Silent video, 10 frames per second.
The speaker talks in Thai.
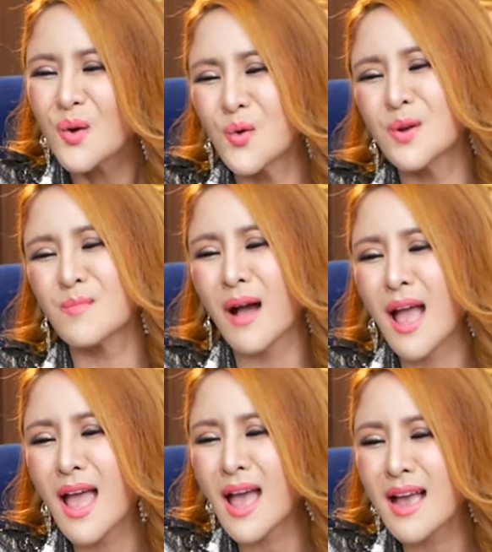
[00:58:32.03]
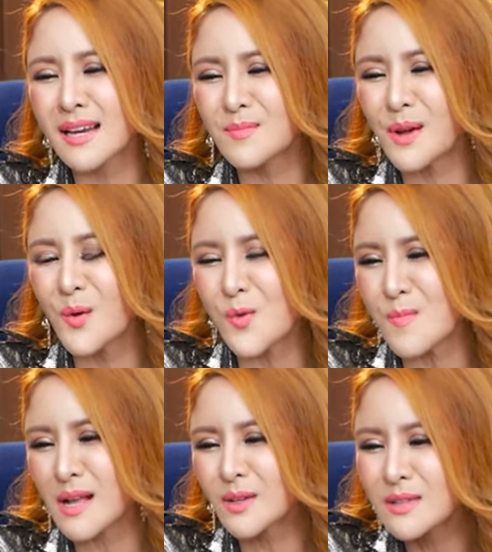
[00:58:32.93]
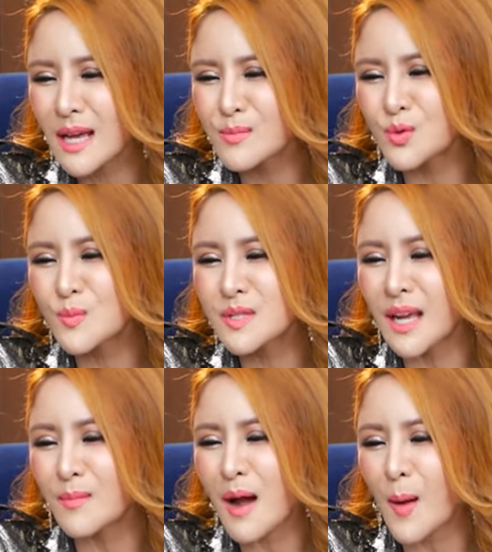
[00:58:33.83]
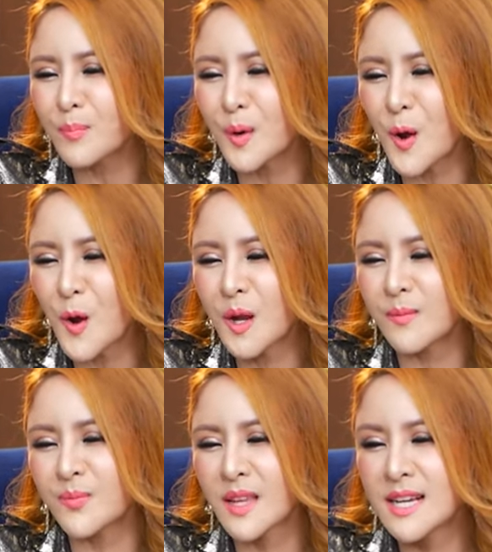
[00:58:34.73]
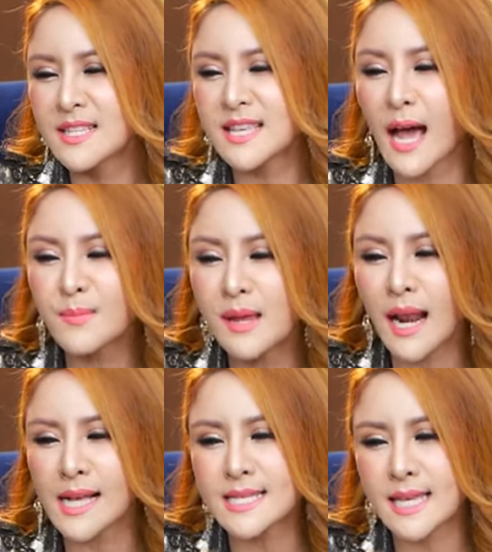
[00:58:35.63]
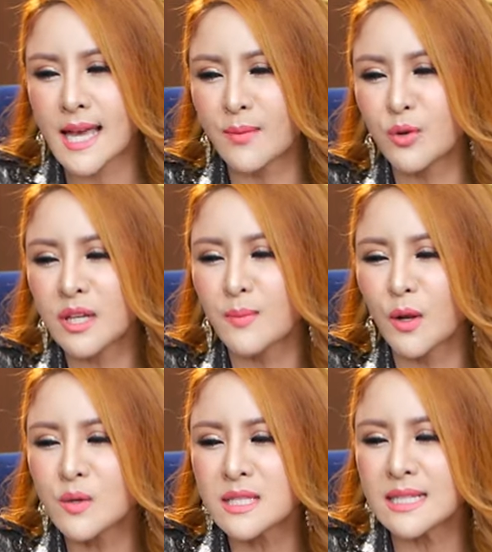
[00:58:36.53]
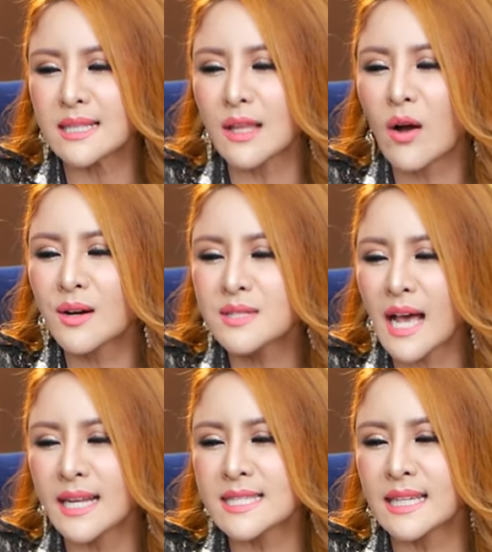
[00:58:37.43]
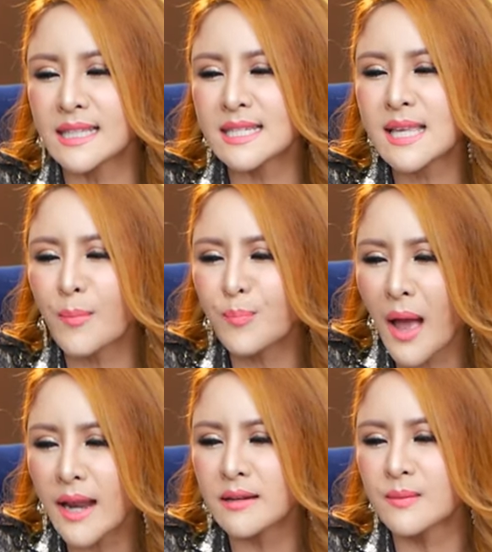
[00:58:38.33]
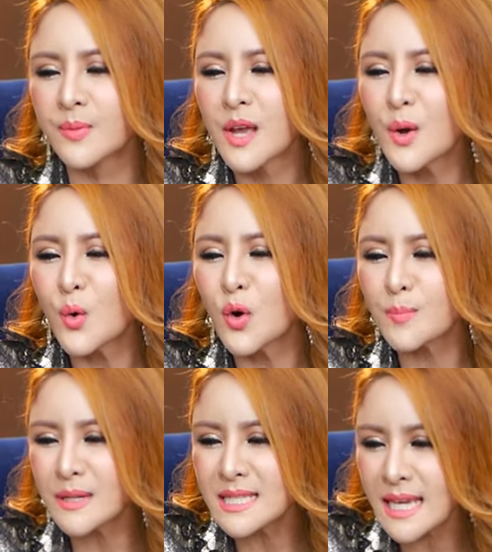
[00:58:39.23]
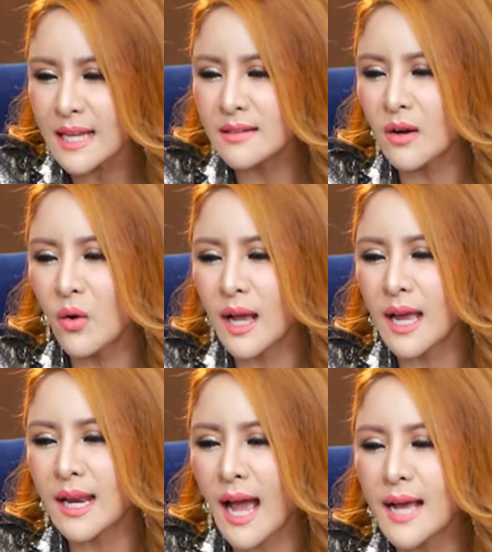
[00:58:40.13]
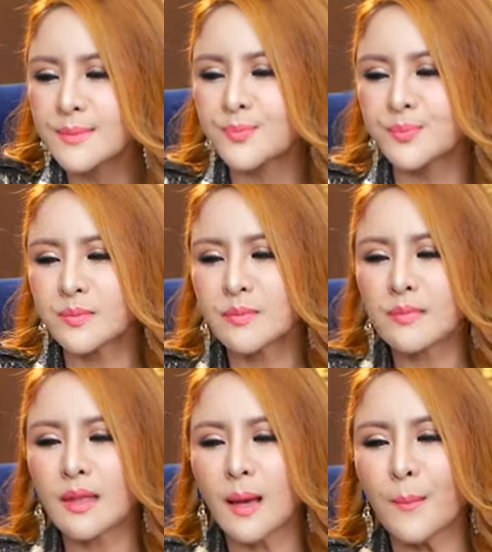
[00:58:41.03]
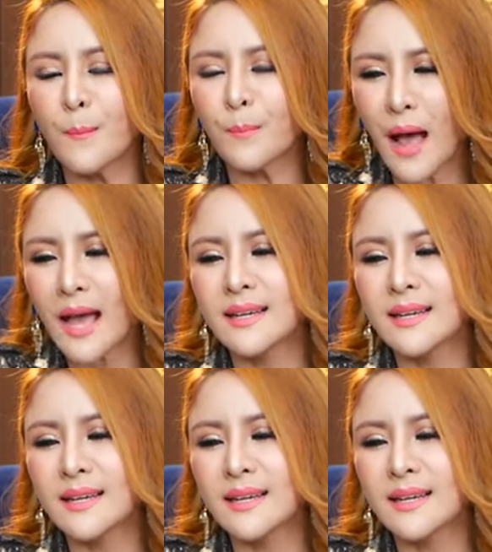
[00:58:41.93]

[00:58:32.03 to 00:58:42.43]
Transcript: คุณแม่ทำไมคุณแม่ต้องทำซุ้มเสียงแบบนี้ฉันมีหลายเสียงผู้เธอเป็นลูกศิษย์จะต้องเข้าใจในสิ่งที่ฉันเป็นคุณประจิตโอเคนะไป